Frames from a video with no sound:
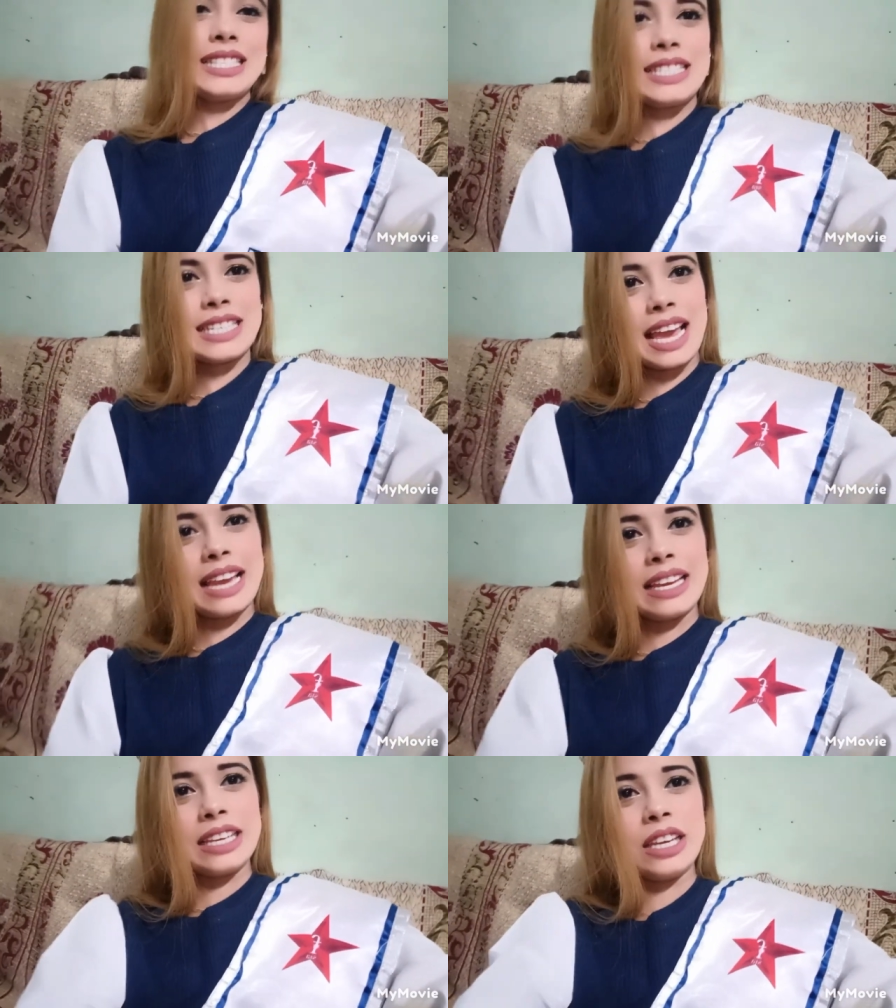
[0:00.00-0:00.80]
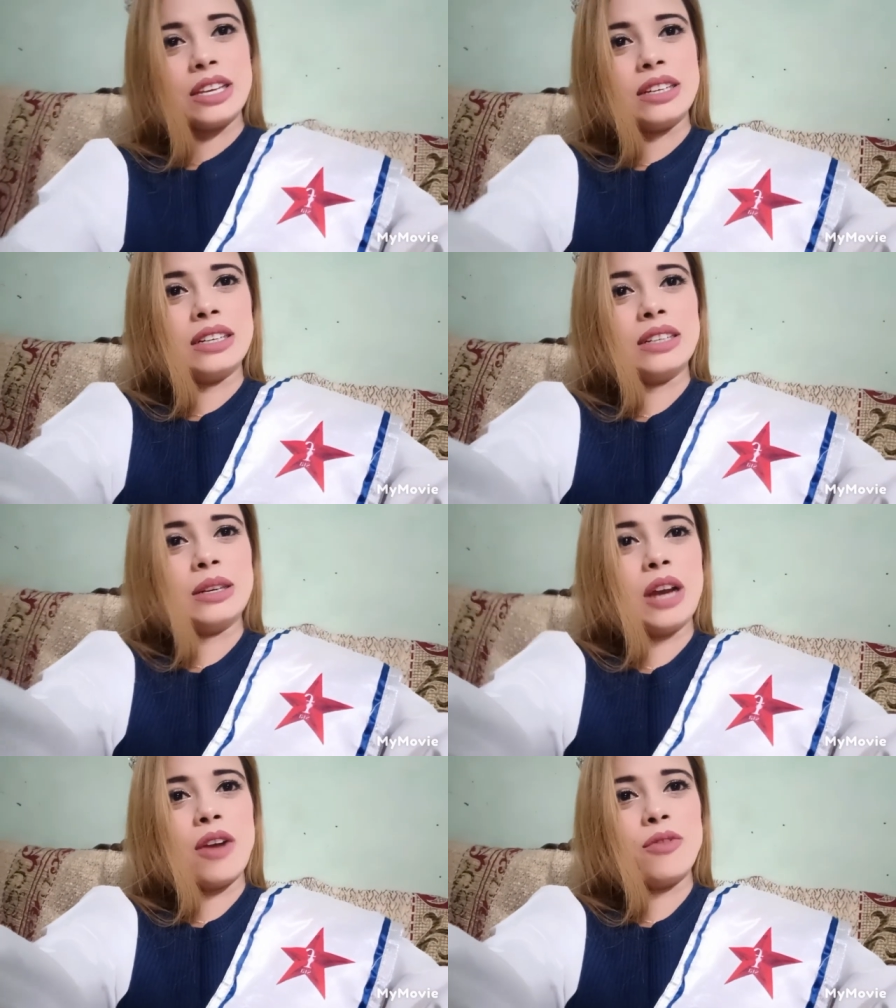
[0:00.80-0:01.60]
चाहे
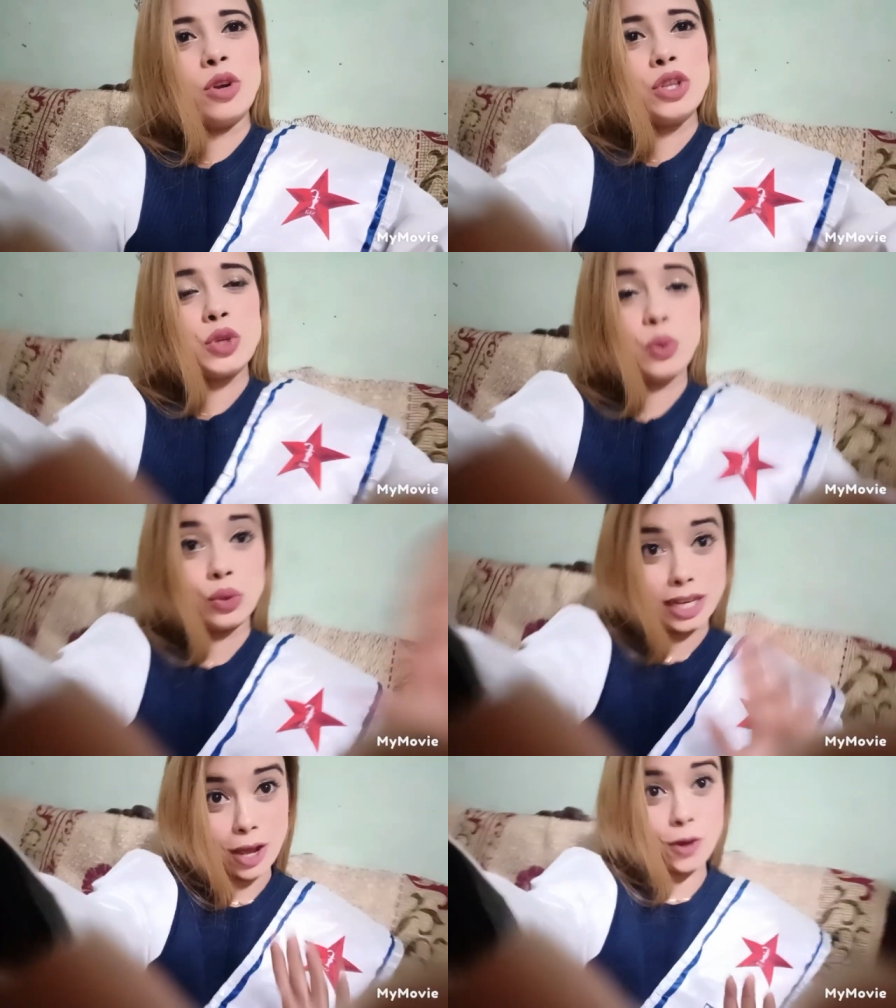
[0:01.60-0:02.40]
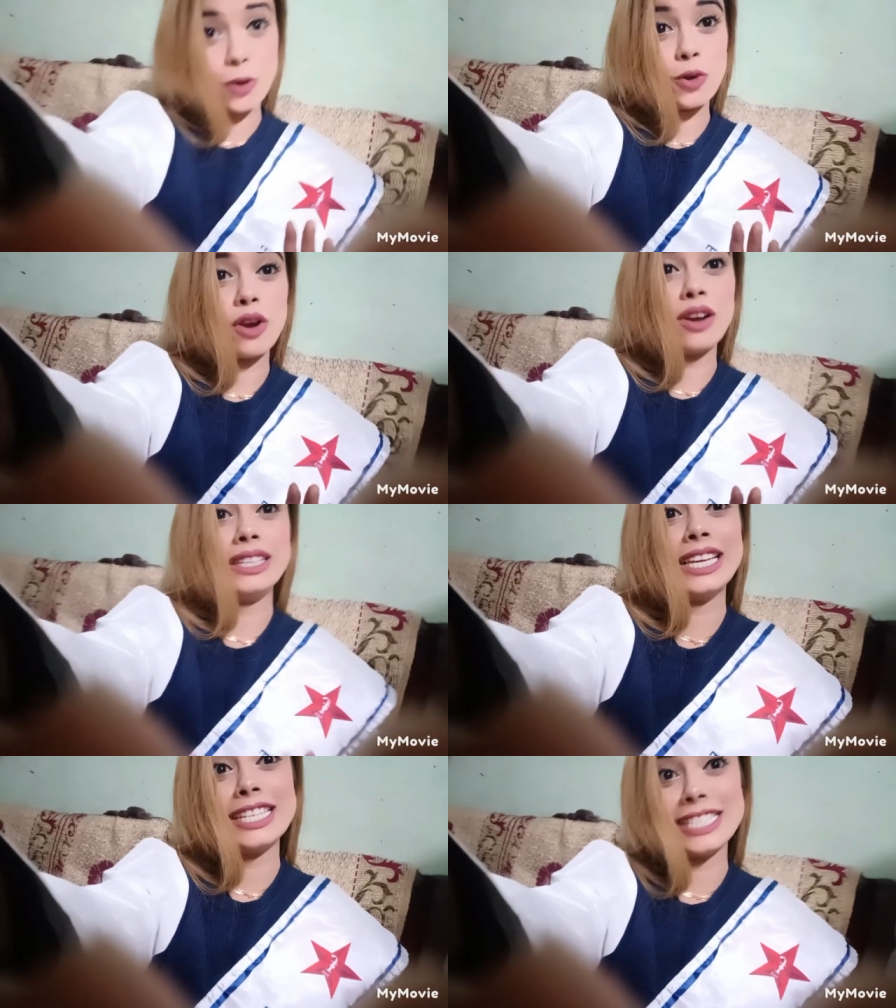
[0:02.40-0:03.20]
अवार्ड छोटा हो
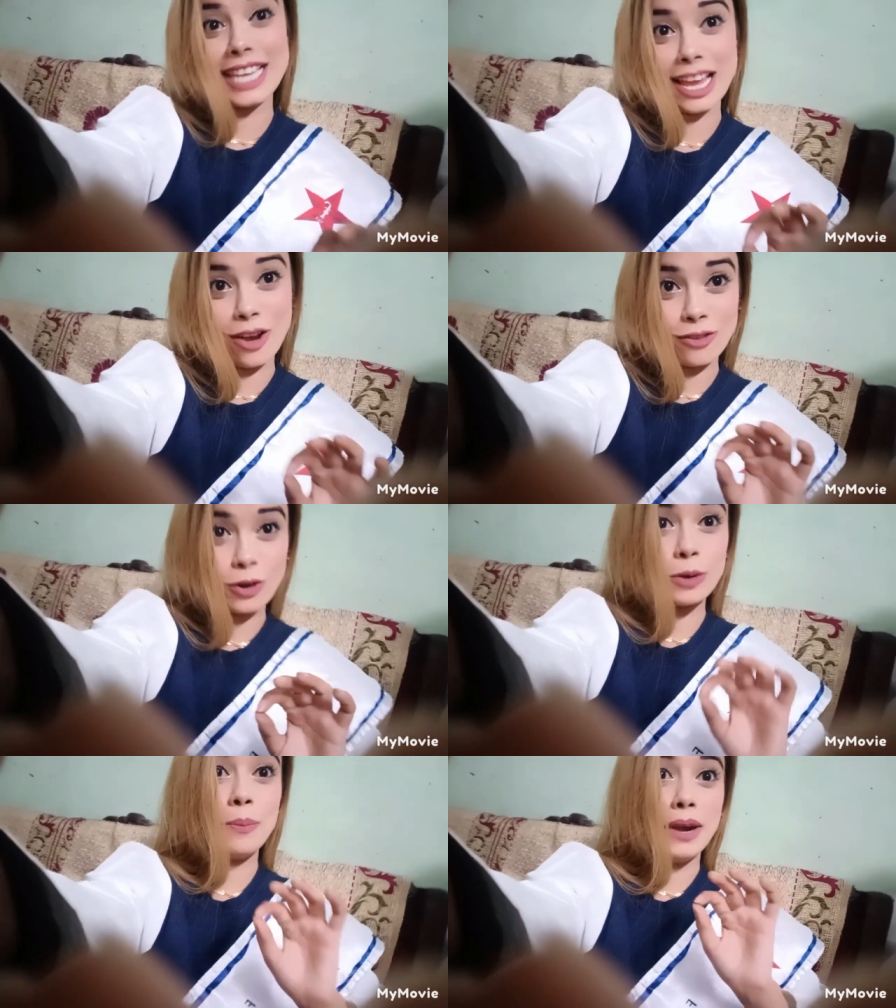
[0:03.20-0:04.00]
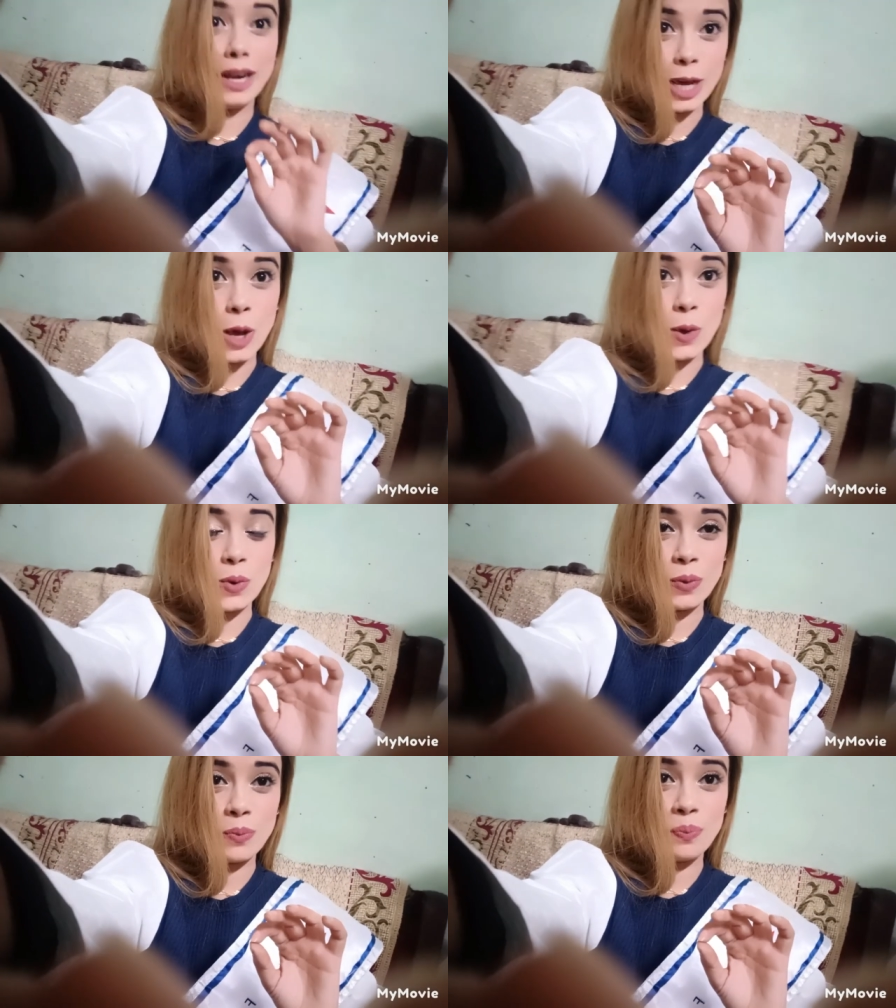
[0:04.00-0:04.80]
या चाहे अवार्ड बड़ा हो